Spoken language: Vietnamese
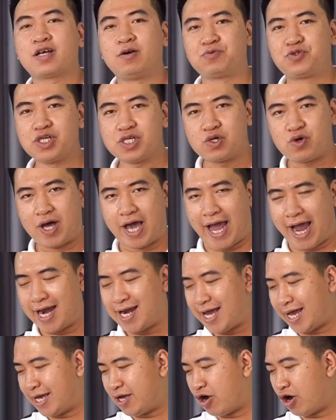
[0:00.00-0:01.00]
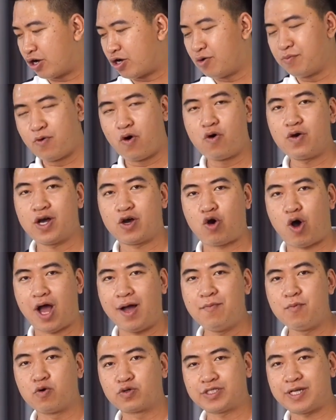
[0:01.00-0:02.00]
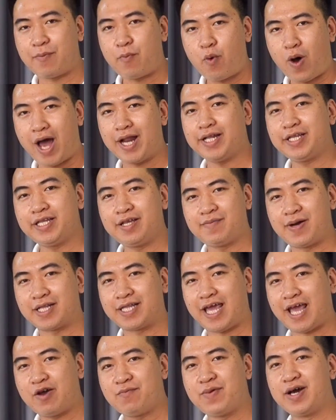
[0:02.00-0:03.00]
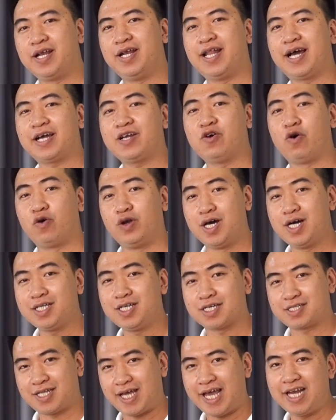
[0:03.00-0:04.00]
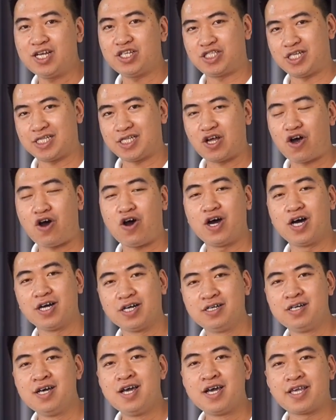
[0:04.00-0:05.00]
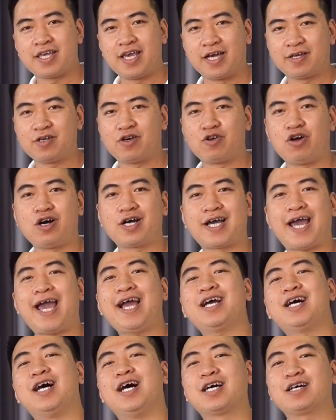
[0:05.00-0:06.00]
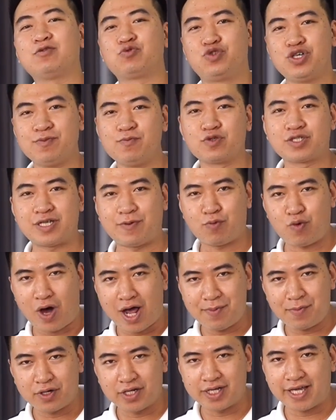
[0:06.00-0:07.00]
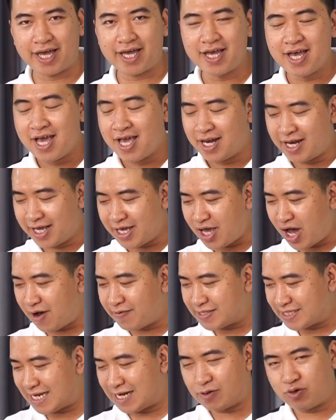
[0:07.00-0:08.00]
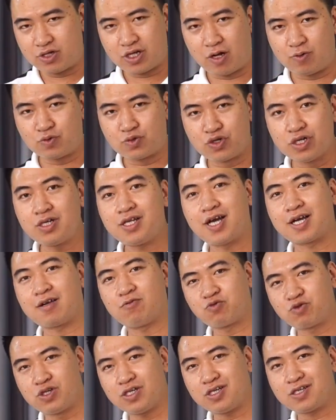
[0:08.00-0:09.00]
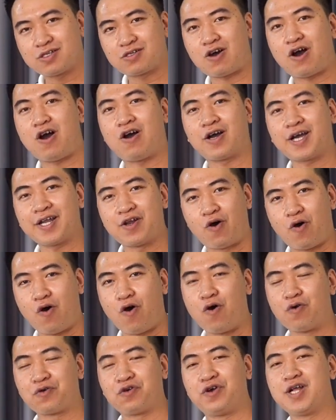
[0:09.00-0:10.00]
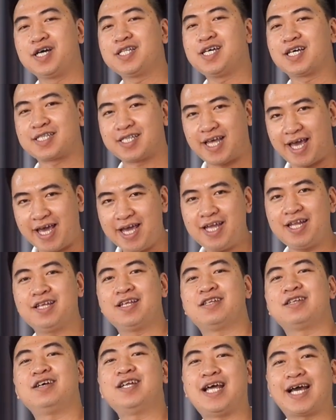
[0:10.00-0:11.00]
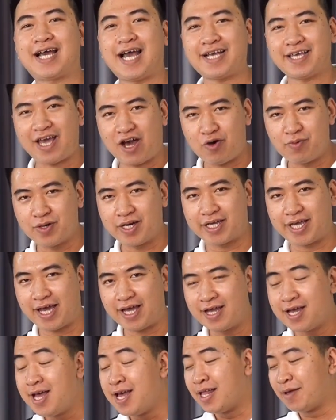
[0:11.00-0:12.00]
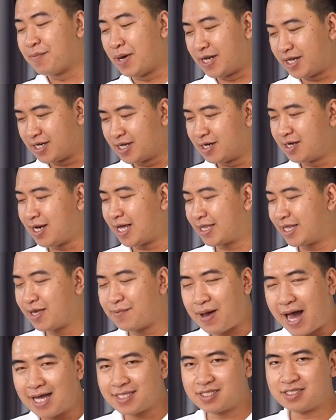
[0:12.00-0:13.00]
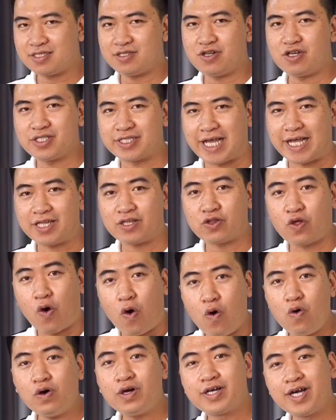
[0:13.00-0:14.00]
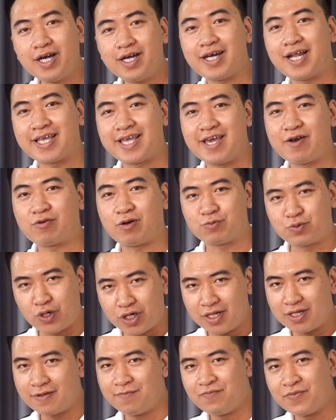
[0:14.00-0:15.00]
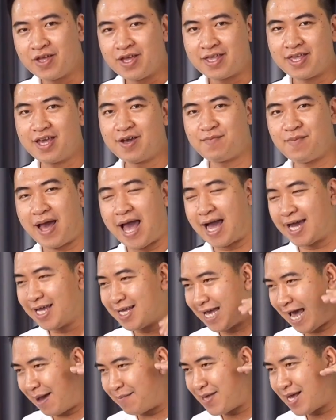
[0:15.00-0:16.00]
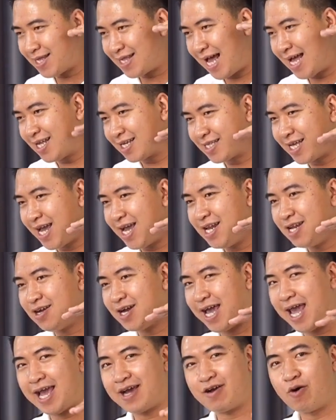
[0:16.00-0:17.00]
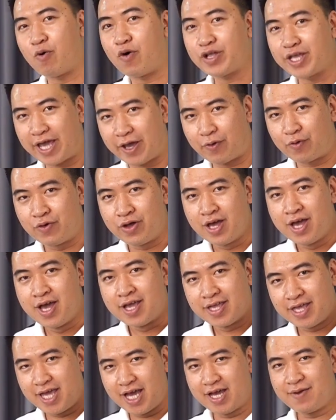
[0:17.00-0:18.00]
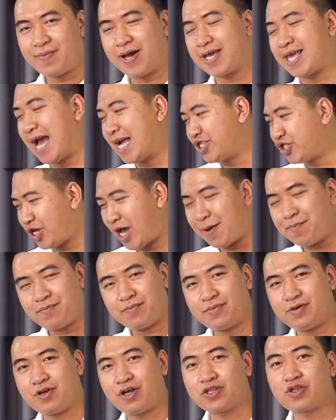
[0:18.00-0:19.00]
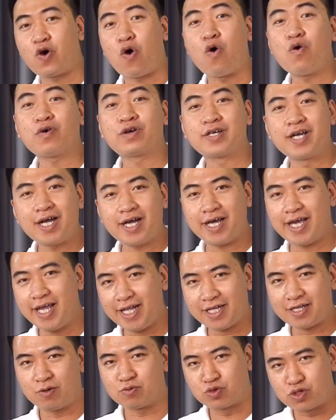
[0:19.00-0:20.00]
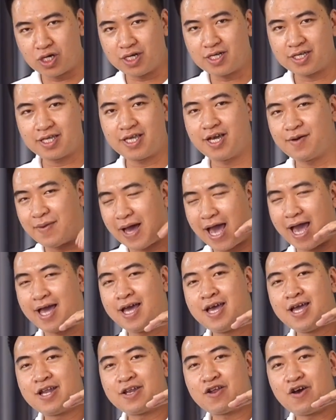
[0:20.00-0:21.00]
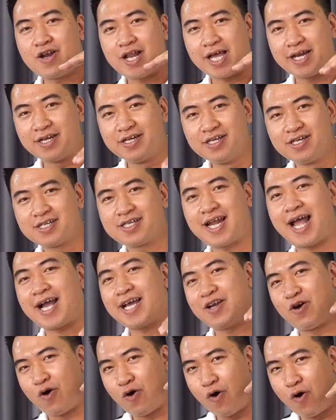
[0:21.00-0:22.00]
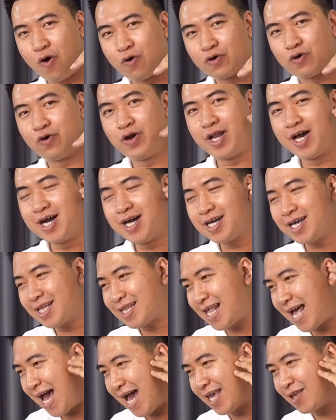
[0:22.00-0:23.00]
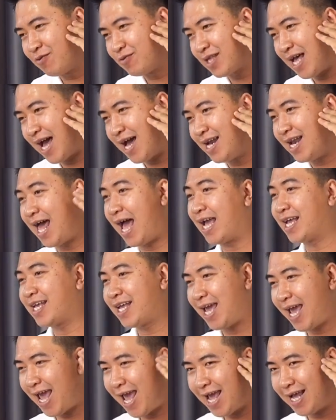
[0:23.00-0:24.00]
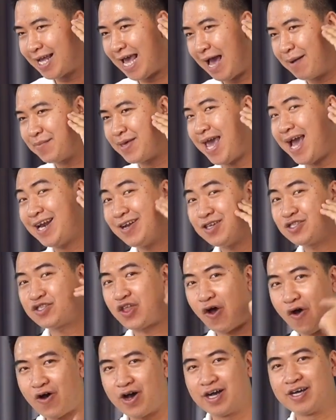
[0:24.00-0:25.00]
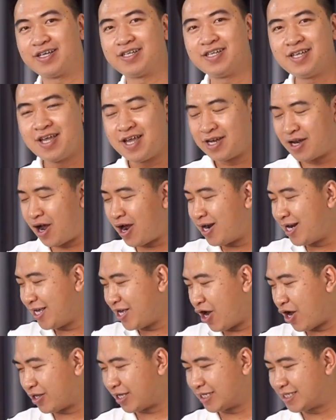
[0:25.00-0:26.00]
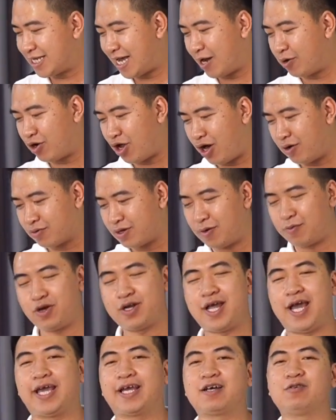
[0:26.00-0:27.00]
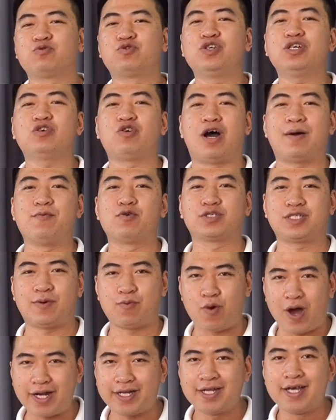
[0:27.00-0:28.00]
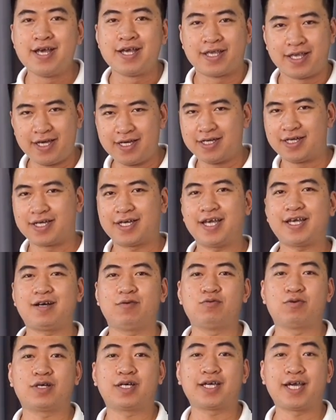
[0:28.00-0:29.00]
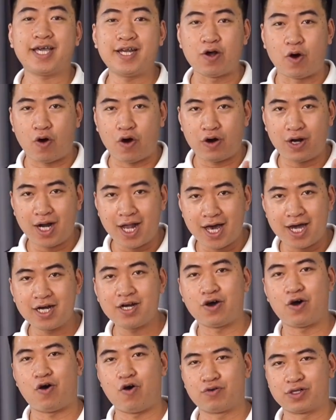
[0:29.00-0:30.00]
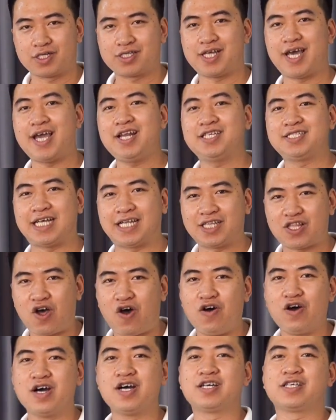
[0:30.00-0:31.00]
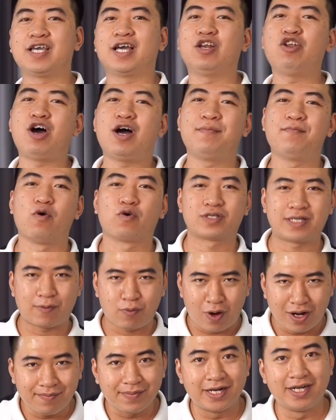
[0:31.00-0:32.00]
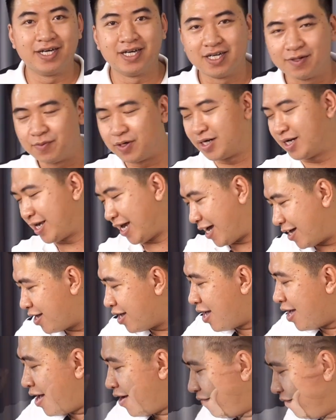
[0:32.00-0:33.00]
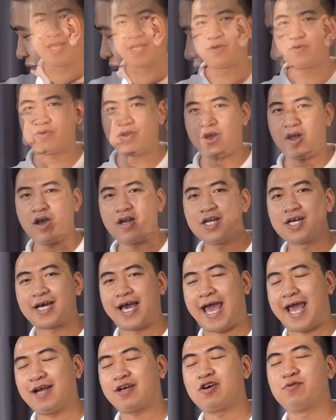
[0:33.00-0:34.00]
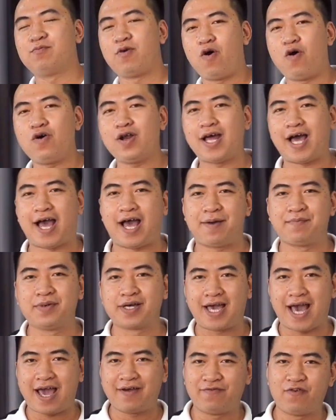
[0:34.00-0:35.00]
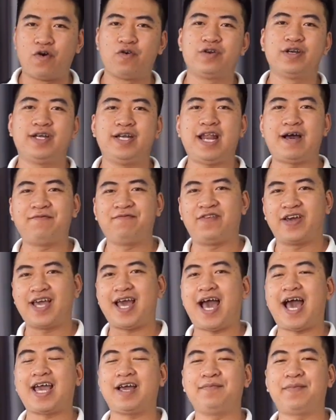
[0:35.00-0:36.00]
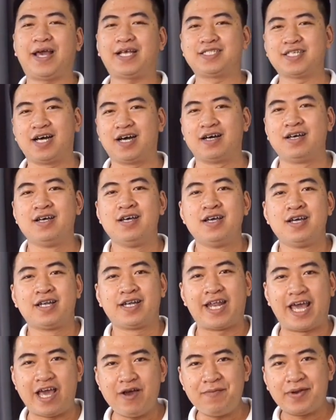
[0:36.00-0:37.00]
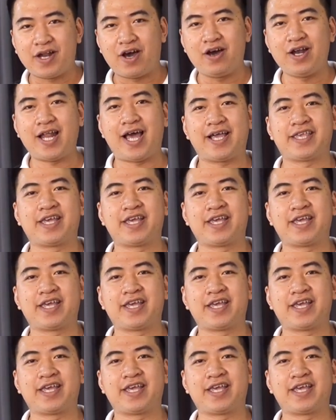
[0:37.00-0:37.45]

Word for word: công suất của hãng này họ công bố là khoảng 100W nhưng mà theo mình là cái độ lớn thực tế nó sẽ to hơn những dòng lo khác ở công suất 100W mọi người nhé lý do vì sao công suất là công suất còn cái độ ồn độ lớn thực tế đó là khác nhau mọi người nha bình thường là tiếng bass nó sẽ tốn rất là nhiều công suất nhưng mà cái cảm giác tay thực tế nó nghe không có nhiều nhưng mà giải strap nó tốn rất ít công suất nhưng mà nó lại đưa ra cái độ ồn độ lớn cái tai chúng ta lại nghe cảm giác nó to hơn đó là lý do tại sao lo dòng loa này công suất khoảng 100W nhưng cái công cái độ lớn độ ồn thực tế nó sẽ to hơn những loa 100W bình thường mọi người nhé với cái pin của nó được hãng công bố là 12V 5,2 Ah nếu mà đó là